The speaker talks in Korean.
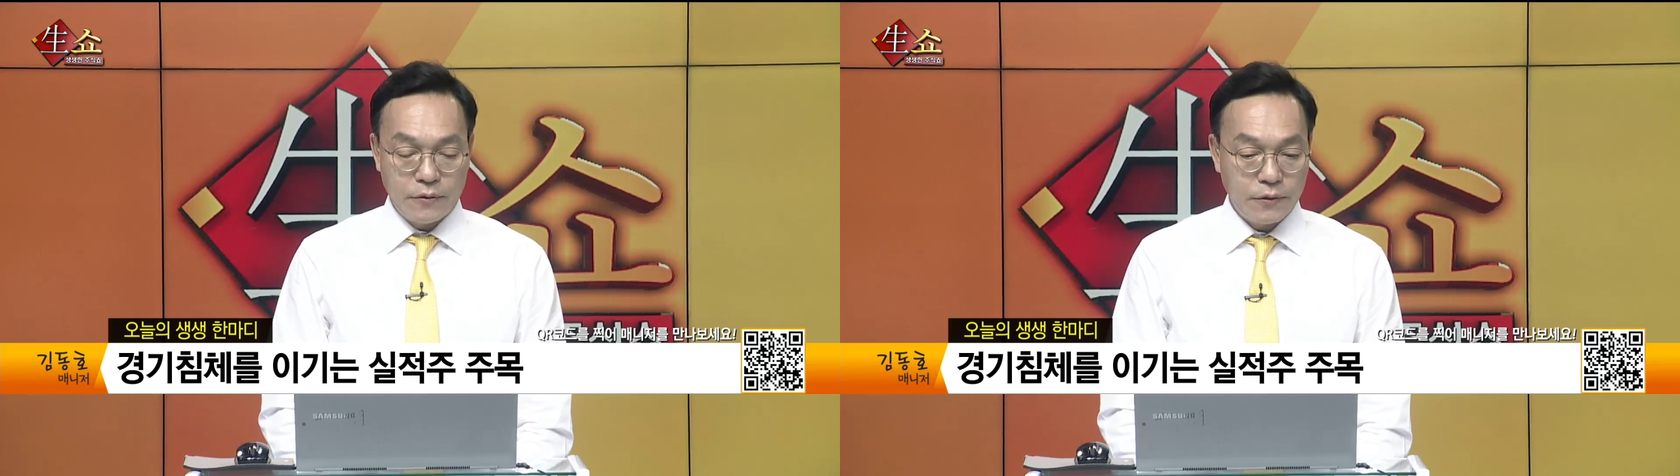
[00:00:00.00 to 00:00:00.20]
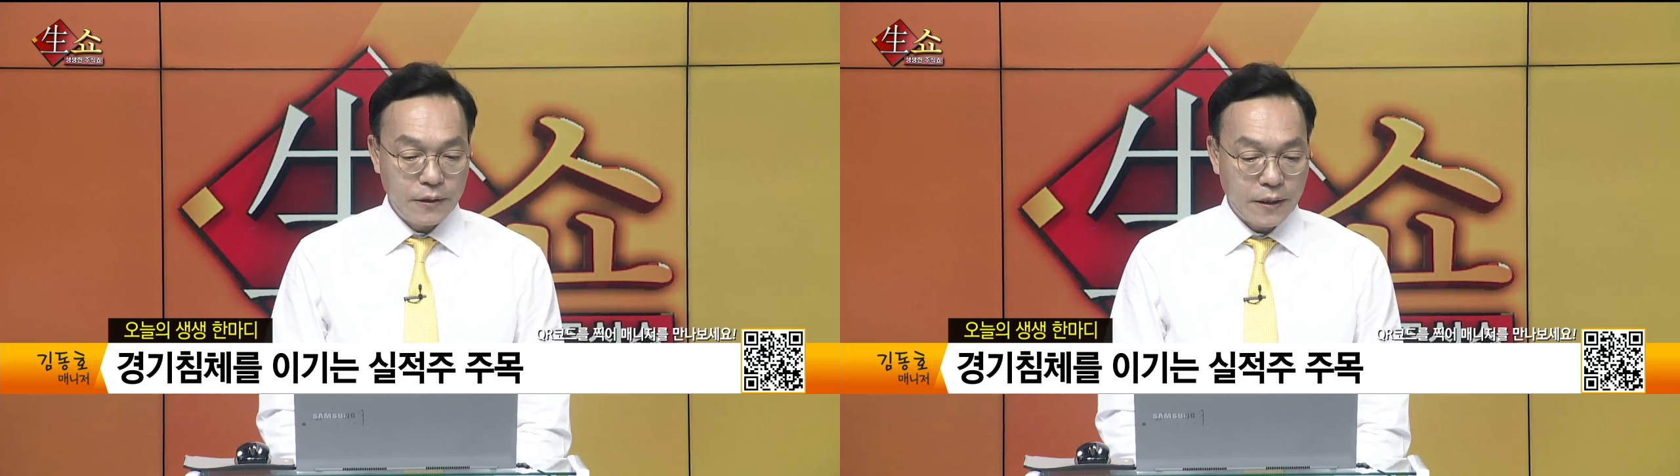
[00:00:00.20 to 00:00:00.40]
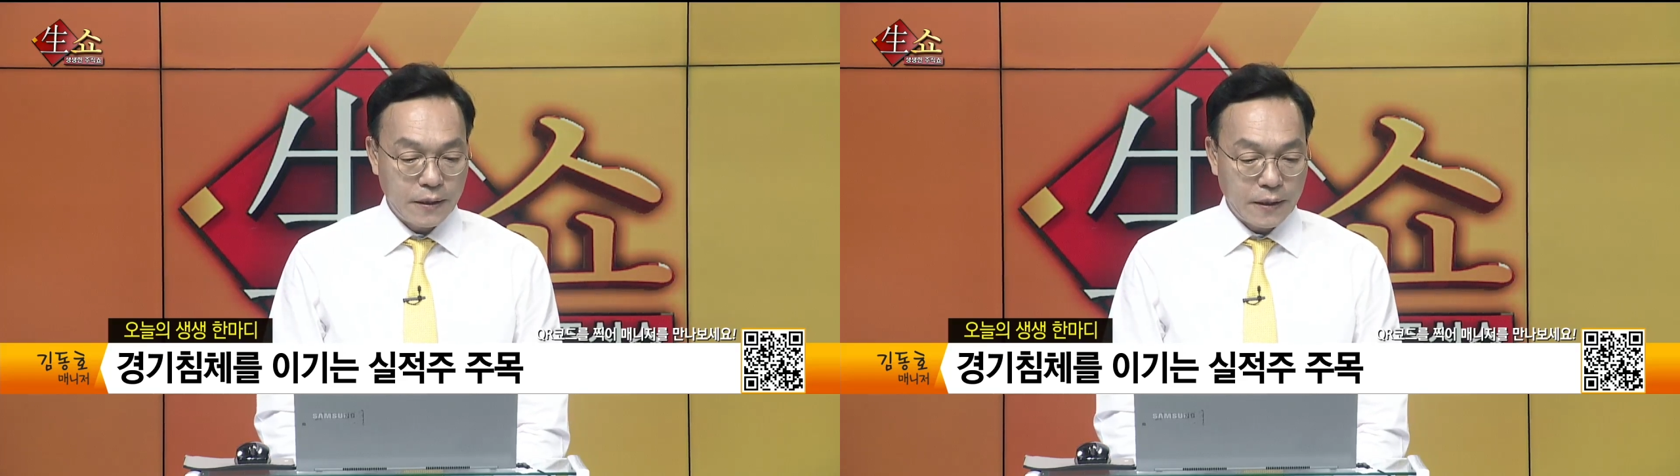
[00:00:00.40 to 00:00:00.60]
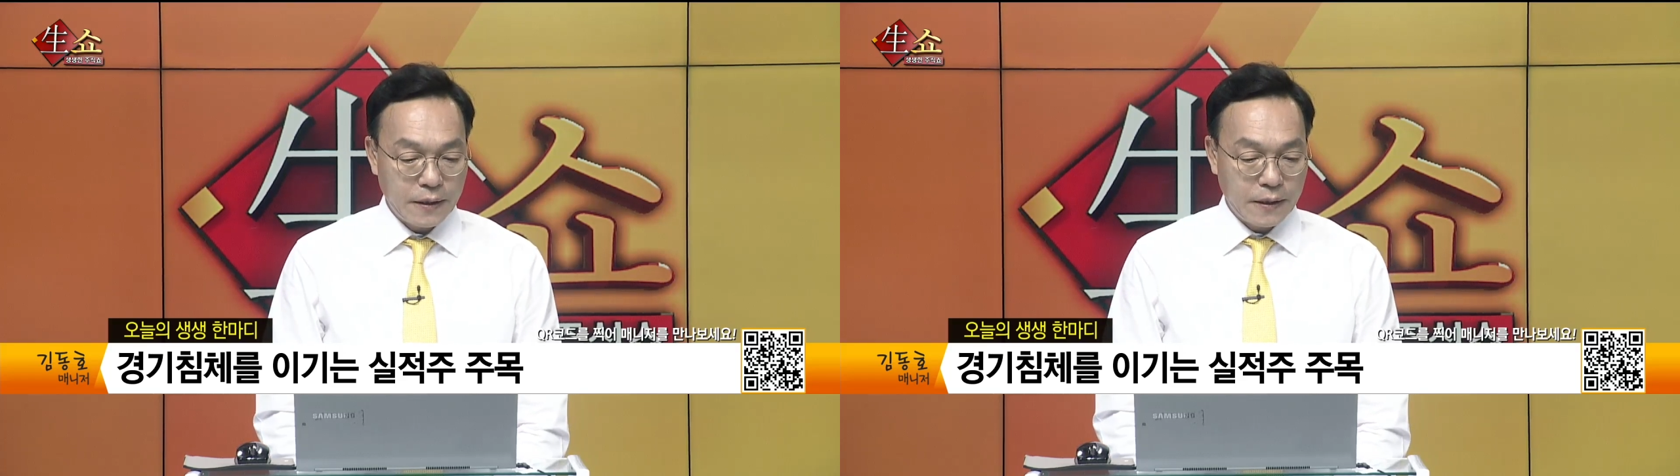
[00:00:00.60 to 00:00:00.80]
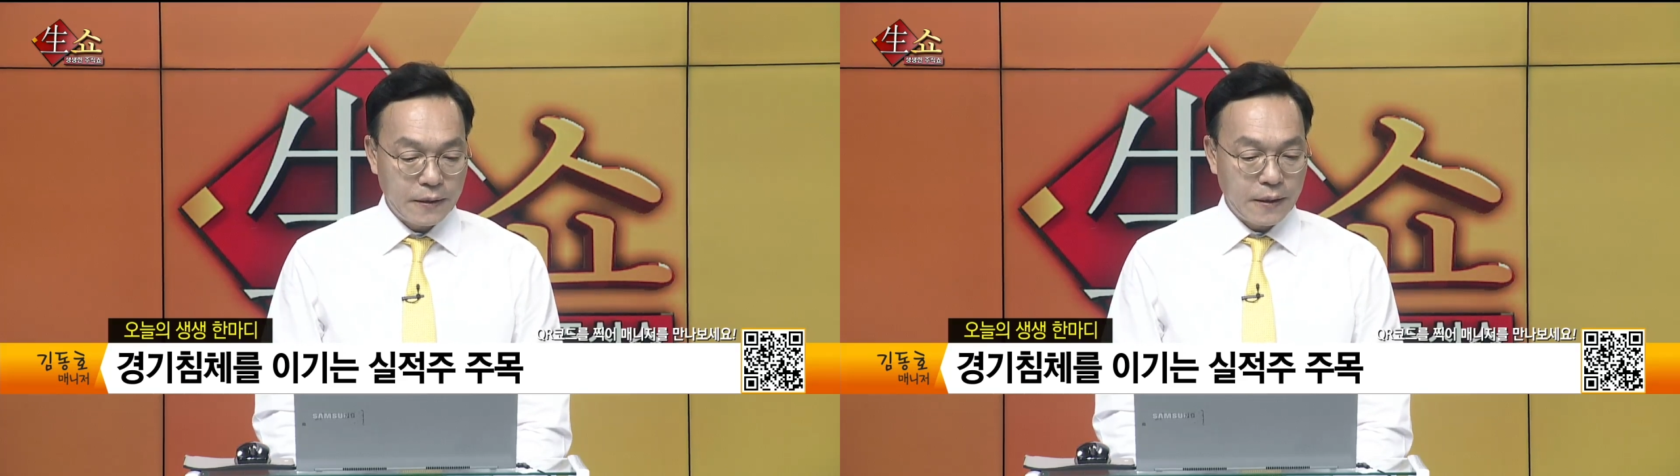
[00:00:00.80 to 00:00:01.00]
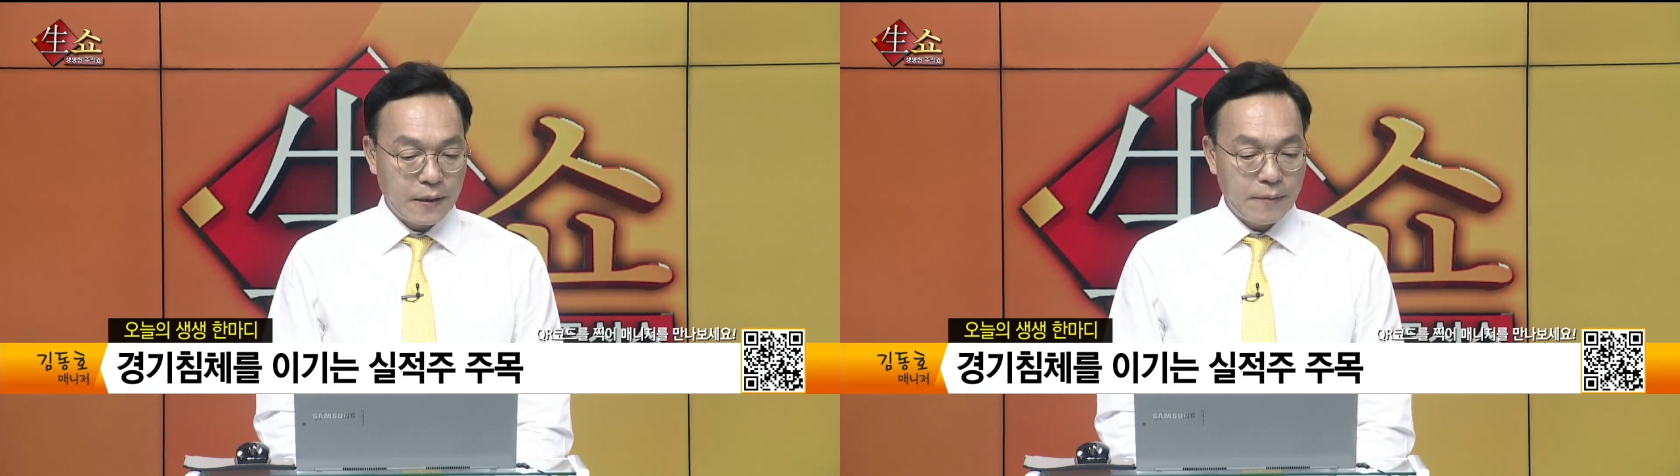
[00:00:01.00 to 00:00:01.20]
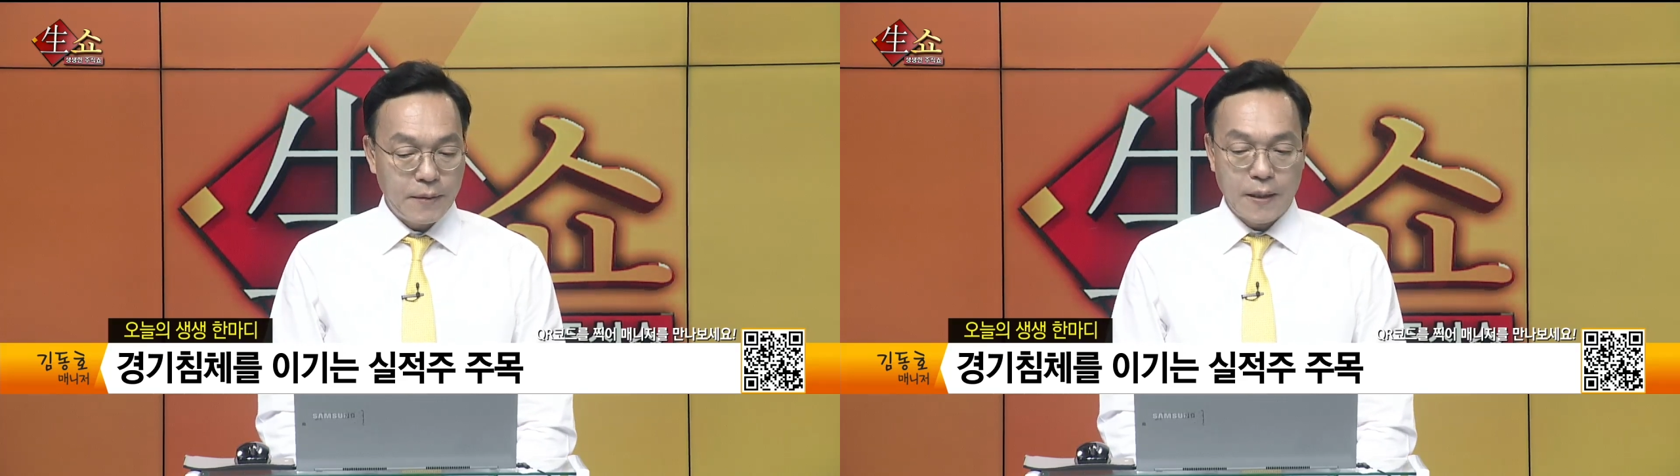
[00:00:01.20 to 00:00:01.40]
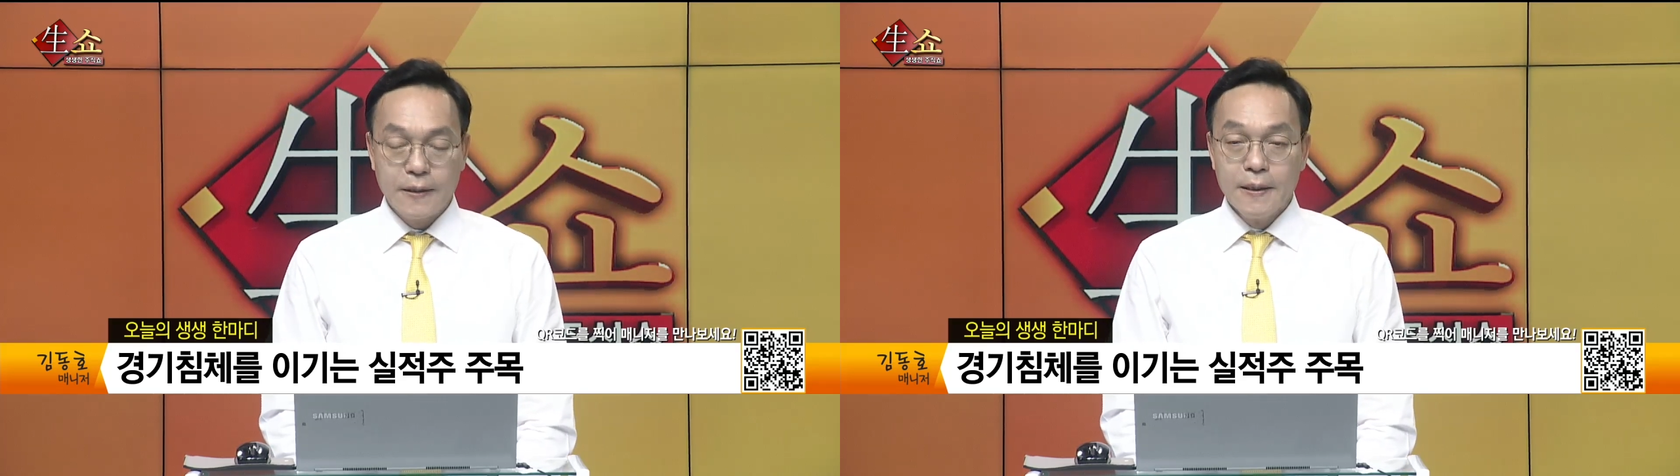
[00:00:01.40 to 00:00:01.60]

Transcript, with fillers: 수 있지 않을까 이렇게 생각합니다.